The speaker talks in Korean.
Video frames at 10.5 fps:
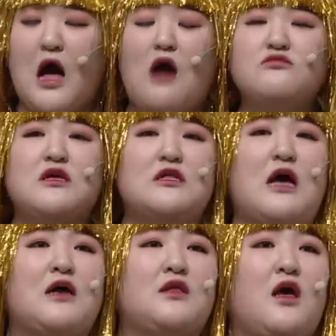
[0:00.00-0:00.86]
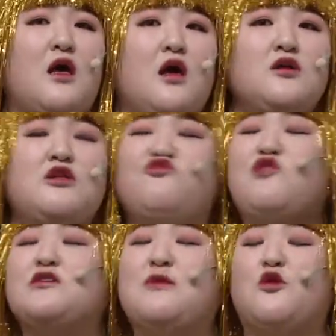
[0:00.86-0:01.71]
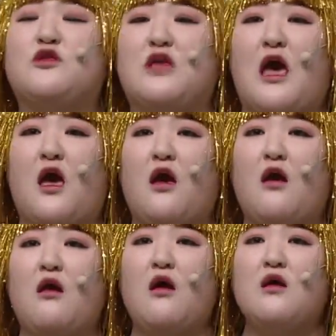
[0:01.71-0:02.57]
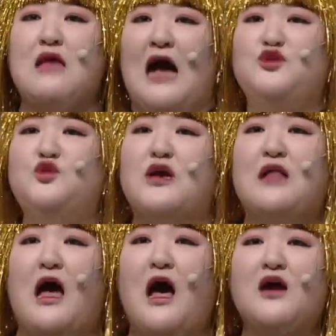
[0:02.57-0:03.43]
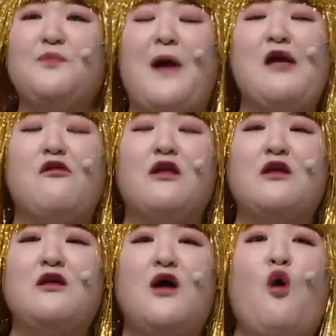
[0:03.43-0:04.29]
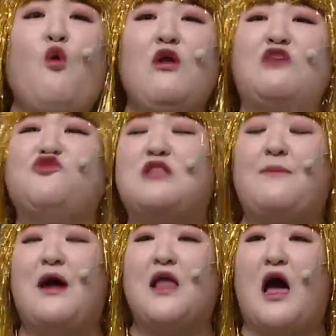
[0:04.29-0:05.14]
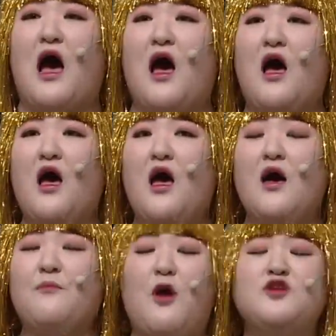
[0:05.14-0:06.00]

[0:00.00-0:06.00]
가운데서 놔야 돼. 근데 두 개 사면 어떻게? 양쪽에 나그 팔걸이를 올릴 수 있단 말이야. 아...